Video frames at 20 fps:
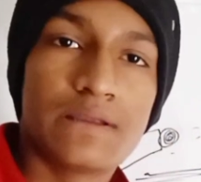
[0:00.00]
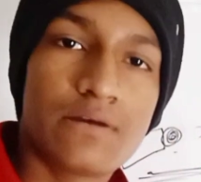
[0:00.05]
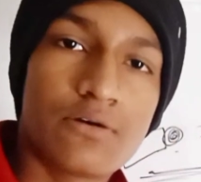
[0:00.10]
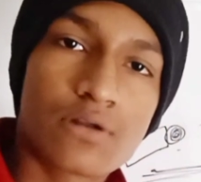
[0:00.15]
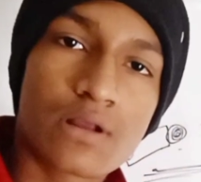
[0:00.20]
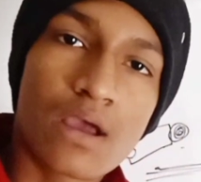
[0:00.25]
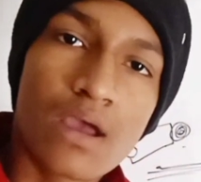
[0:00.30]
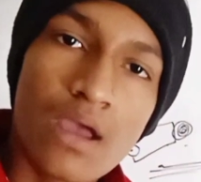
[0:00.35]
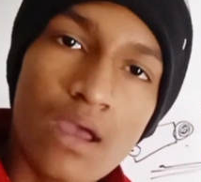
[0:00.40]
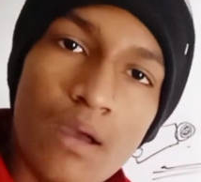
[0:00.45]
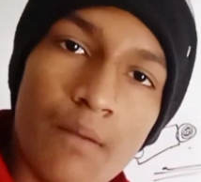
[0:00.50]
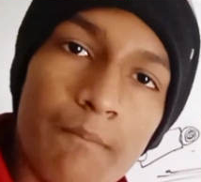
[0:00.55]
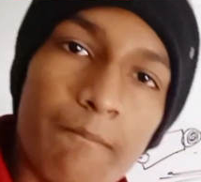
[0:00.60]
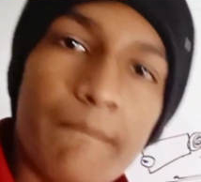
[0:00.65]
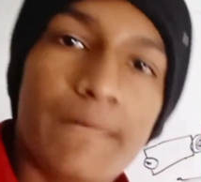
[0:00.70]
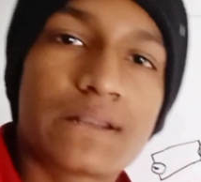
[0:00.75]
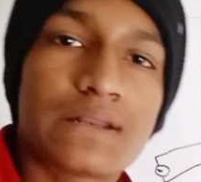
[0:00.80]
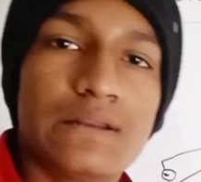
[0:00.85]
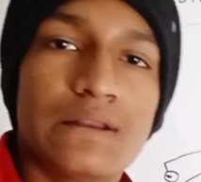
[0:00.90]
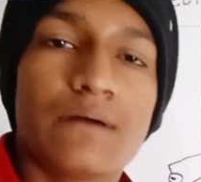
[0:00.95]
पैदा हो रहा है
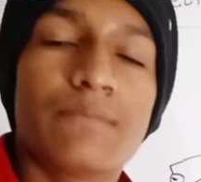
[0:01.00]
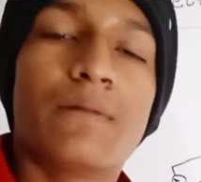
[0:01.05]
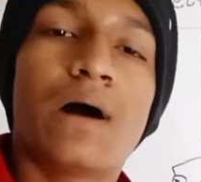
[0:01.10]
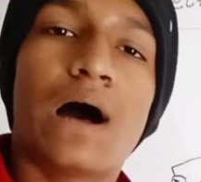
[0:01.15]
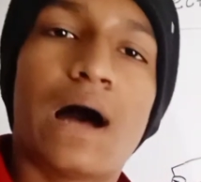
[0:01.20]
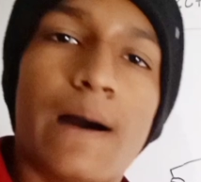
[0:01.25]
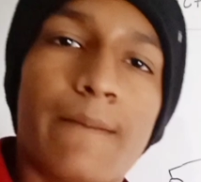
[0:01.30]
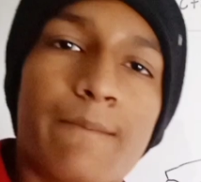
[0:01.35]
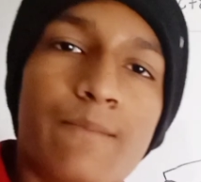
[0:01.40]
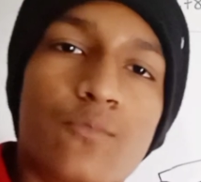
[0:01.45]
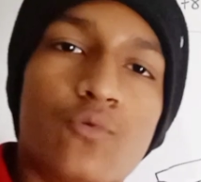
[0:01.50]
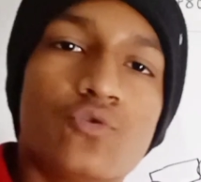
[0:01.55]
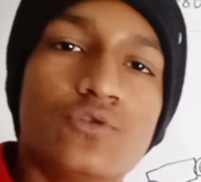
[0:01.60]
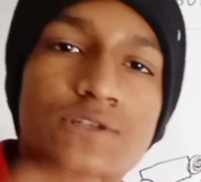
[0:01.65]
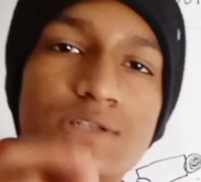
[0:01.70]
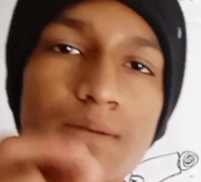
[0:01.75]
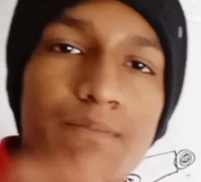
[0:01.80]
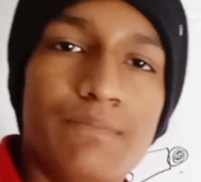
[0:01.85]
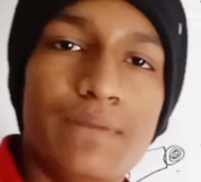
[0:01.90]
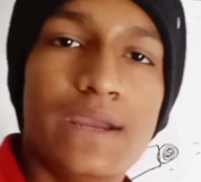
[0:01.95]
मतलब आपको
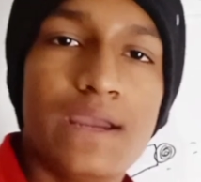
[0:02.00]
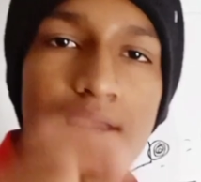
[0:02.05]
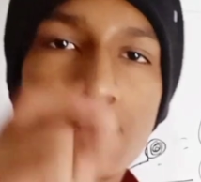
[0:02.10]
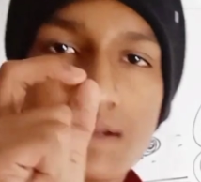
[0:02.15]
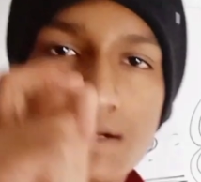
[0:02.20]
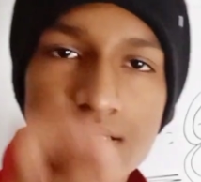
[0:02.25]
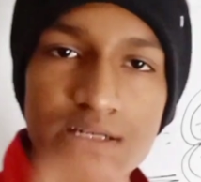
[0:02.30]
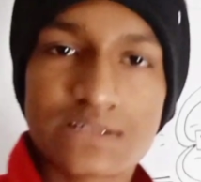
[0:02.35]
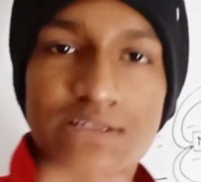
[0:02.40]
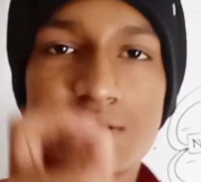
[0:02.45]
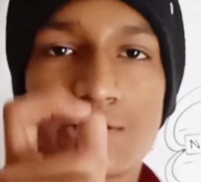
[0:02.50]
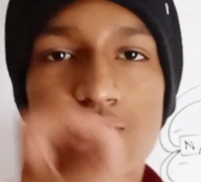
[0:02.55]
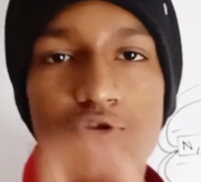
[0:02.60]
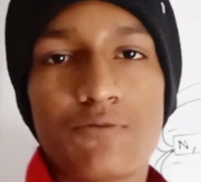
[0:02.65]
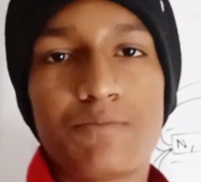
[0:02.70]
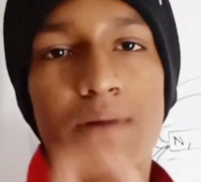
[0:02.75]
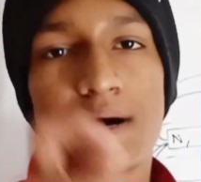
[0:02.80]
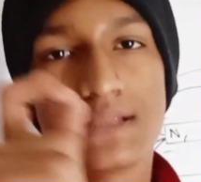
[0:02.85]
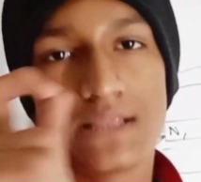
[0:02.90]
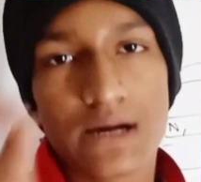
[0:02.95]
जब भी इलेक्ट्रिसिटी को
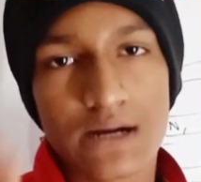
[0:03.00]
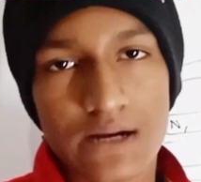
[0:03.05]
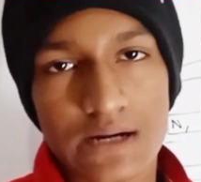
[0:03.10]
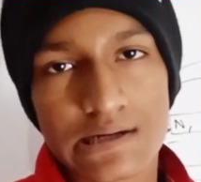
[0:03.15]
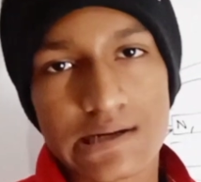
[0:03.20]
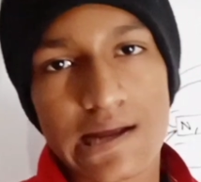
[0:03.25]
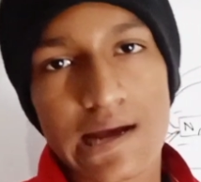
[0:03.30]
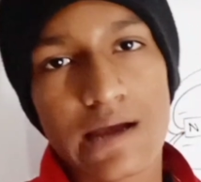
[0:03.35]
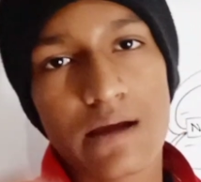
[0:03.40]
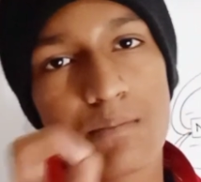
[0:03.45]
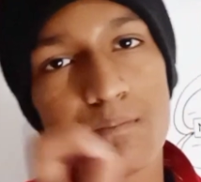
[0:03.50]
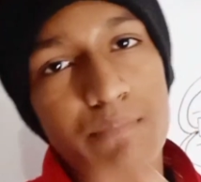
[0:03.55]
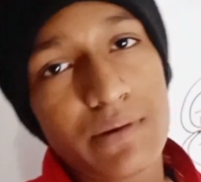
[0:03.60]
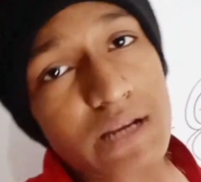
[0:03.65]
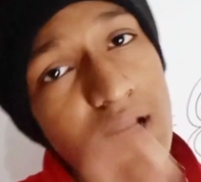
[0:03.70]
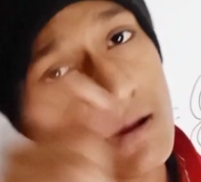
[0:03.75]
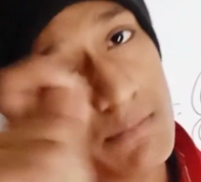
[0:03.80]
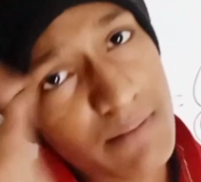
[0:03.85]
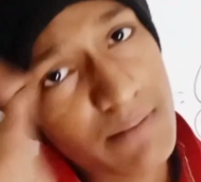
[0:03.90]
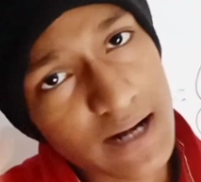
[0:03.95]
पैदा करना है
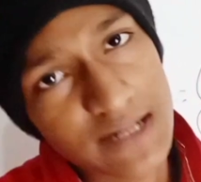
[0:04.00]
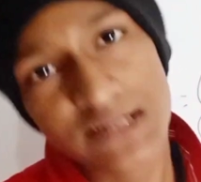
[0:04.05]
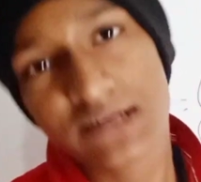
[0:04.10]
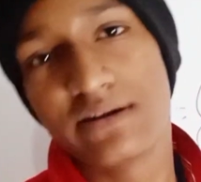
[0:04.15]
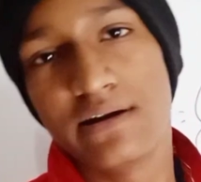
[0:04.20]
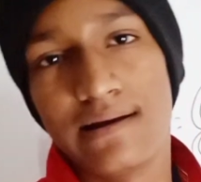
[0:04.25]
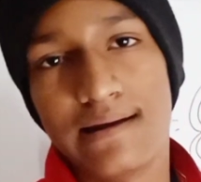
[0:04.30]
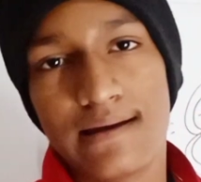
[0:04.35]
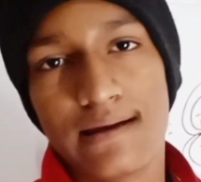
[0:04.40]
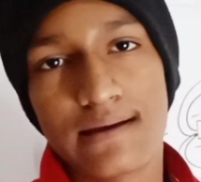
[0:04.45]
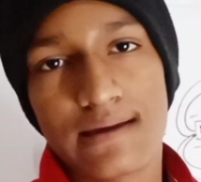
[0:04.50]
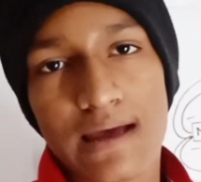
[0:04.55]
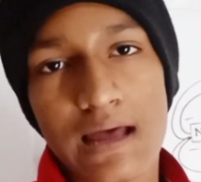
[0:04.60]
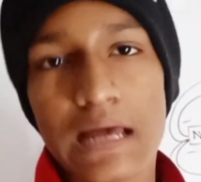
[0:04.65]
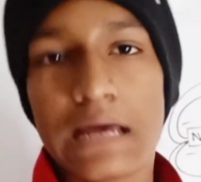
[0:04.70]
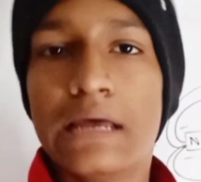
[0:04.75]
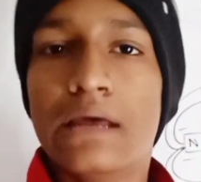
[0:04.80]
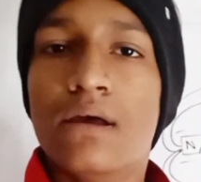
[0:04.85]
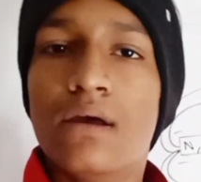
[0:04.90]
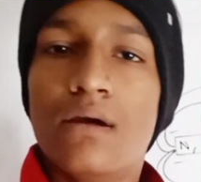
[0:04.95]
बिना बैटरी के क्या
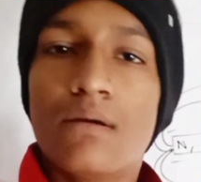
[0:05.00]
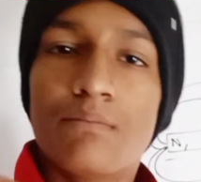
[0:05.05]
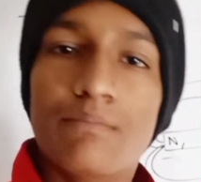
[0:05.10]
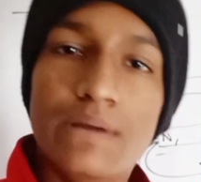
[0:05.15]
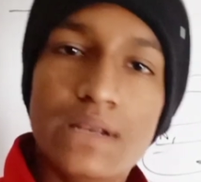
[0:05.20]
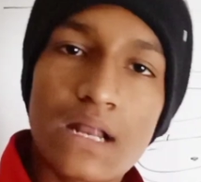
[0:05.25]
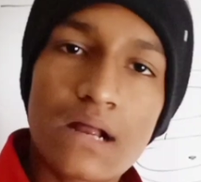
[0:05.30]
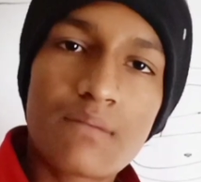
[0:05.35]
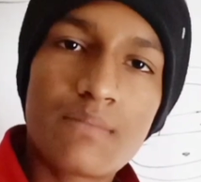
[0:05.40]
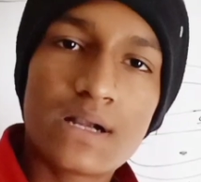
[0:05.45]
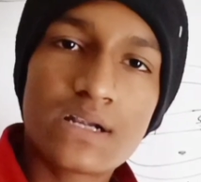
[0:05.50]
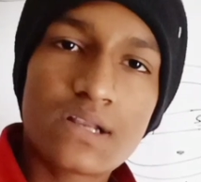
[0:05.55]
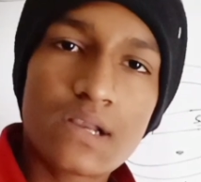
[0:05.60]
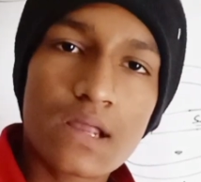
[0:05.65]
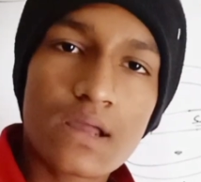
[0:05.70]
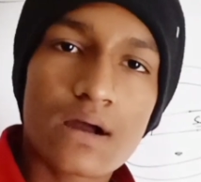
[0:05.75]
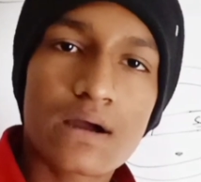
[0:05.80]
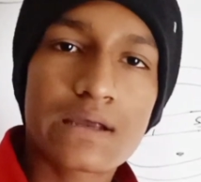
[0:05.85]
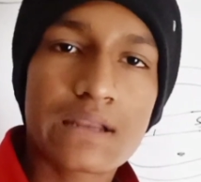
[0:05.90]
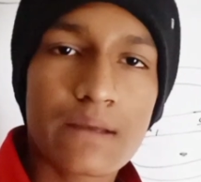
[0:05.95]
बिना बैटरी
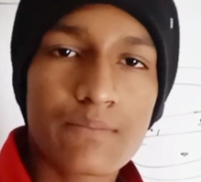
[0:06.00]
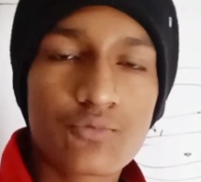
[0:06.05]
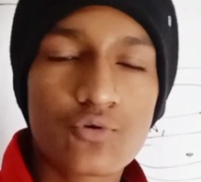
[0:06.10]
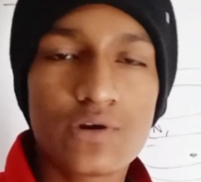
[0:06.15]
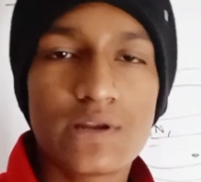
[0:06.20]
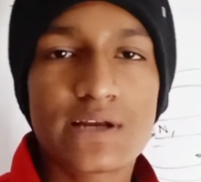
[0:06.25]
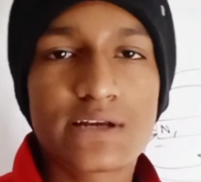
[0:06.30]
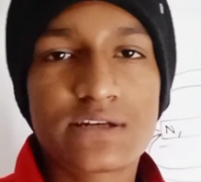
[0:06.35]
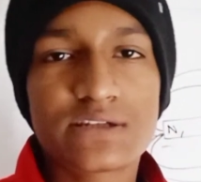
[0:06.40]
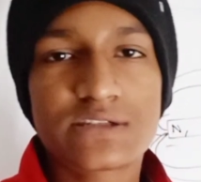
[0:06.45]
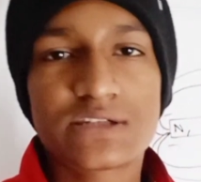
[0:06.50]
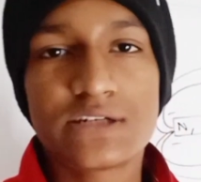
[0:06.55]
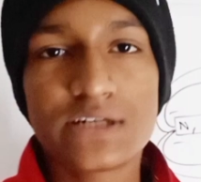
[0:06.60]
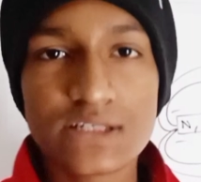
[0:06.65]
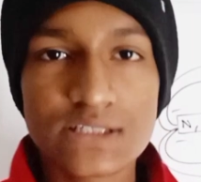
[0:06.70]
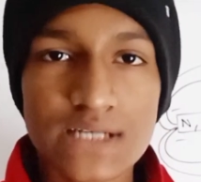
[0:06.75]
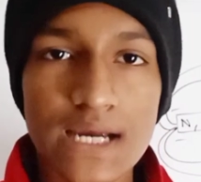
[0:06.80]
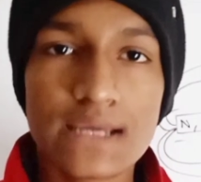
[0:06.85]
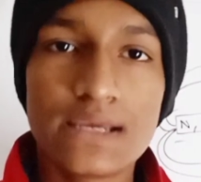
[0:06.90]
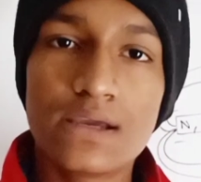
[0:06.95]
का अगर आपको इलेक्ट्रिसिटी
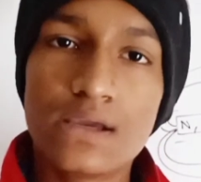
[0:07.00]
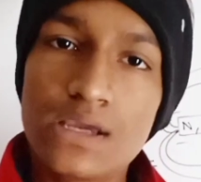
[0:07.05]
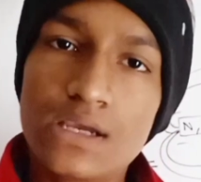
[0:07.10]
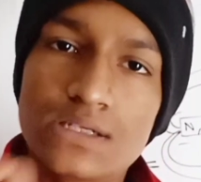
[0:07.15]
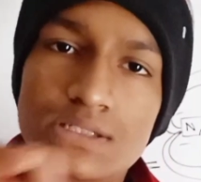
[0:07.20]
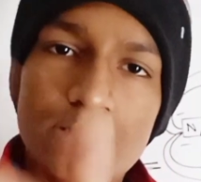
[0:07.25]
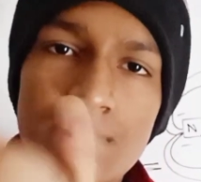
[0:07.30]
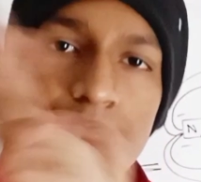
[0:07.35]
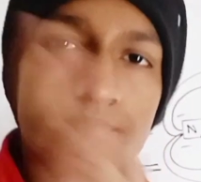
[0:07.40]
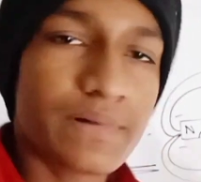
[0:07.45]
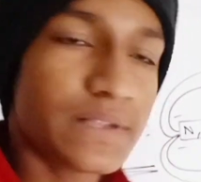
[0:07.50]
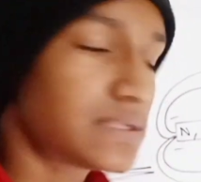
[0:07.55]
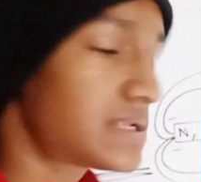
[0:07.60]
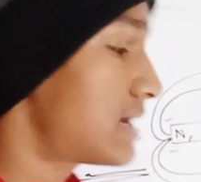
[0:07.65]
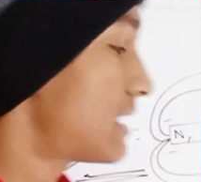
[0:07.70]
चाहिए एक सिंपल